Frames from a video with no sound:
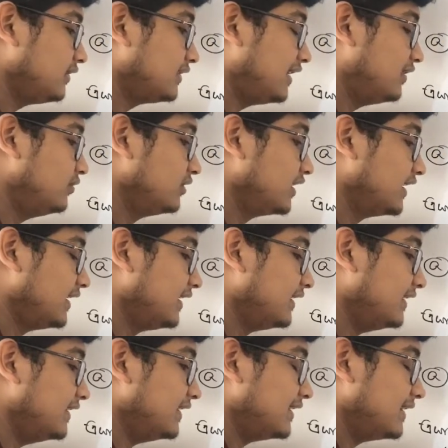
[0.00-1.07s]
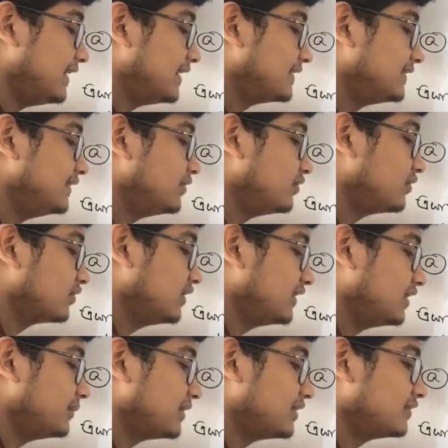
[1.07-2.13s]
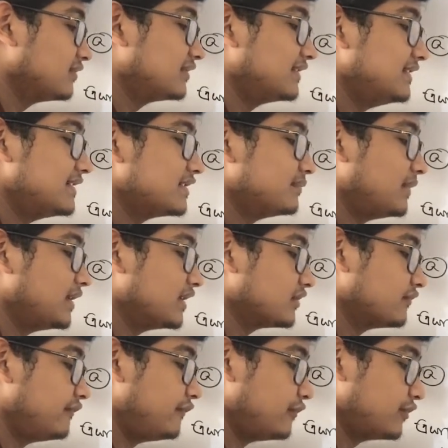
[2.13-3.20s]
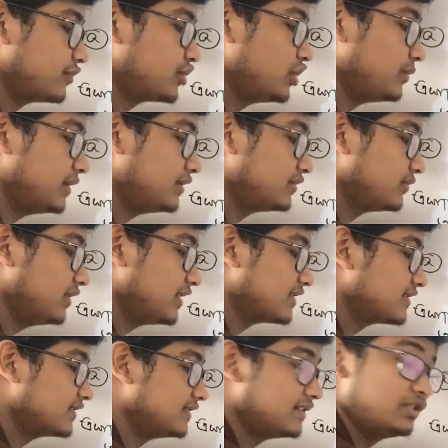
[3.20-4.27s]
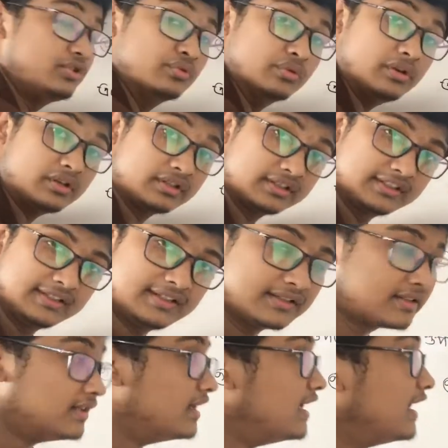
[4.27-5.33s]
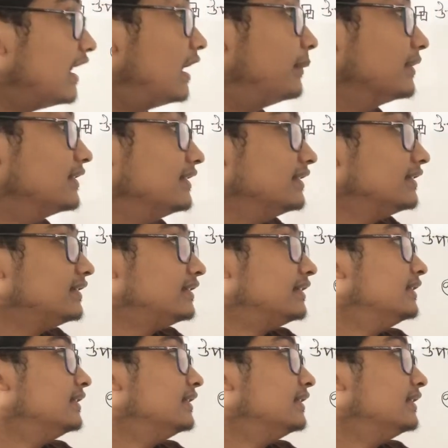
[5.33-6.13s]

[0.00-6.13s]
তাহলে এক্স ইকুয়াল কত লিখতে পারতেছো সিক্স মাইনাস ফোর সমান চলে আসতেছে টু অর্থাৎ আমাদের